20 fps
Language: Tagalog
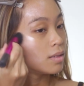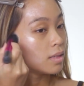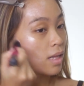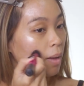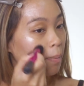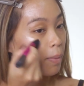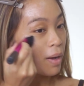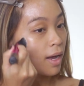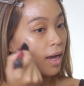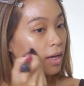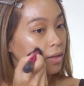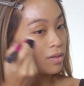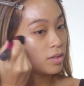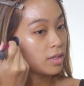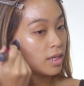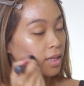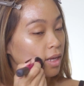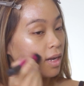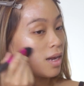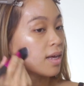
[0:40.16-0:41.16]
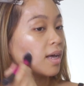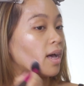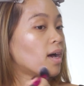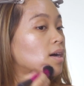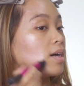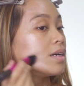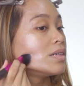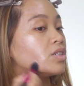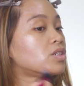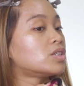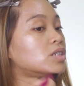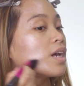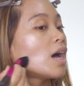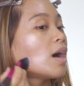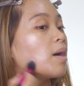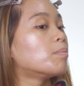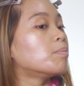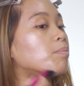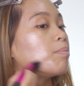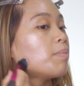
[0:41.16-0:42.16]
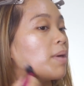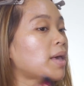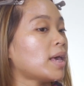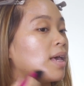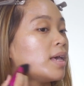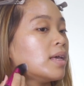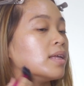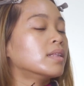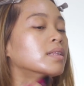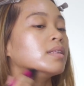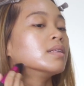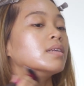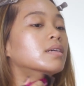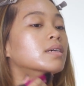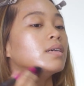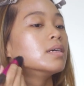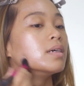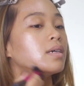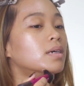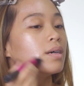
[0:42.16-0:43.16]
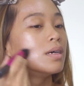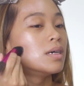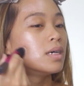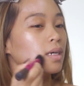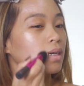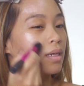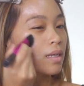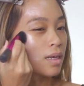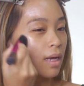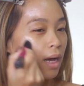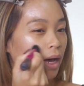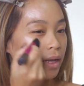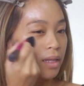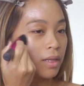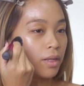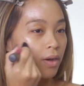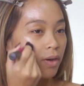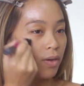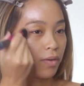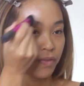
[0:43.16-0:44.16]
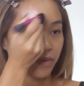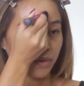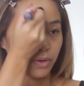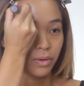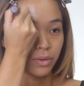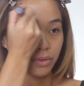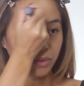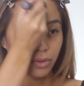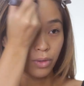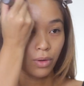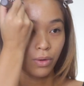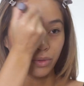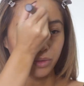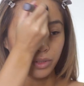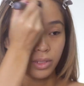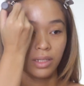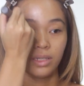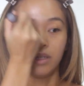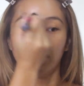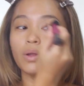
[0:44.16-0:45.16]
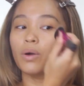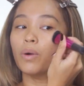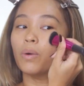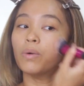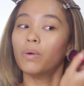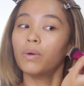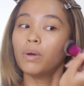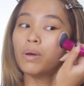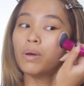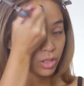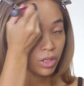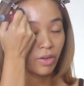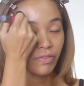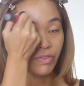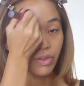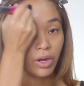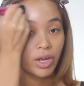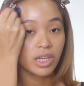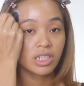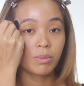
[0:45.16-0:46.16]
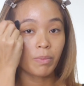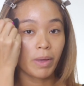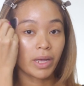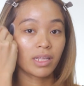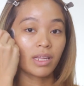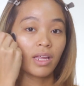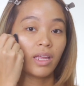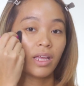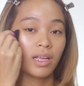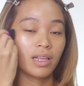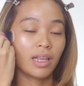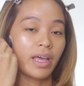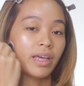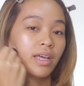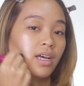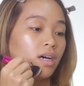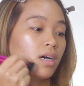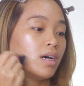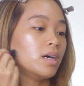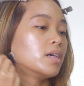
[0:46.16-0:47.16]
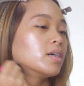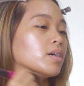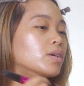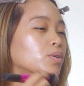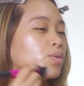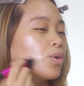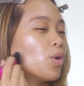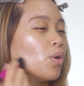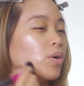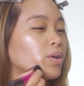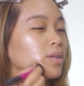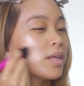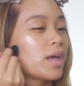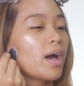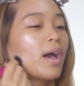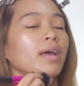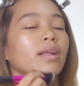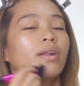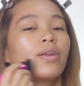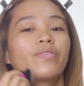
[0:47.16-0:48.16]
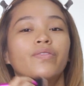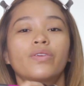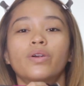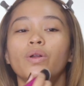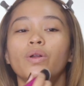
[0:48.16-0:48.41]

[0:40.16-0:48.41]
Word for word: Napakaano niya talaga, champagne kind of rosy glow. So if you're expecting like a gold kind of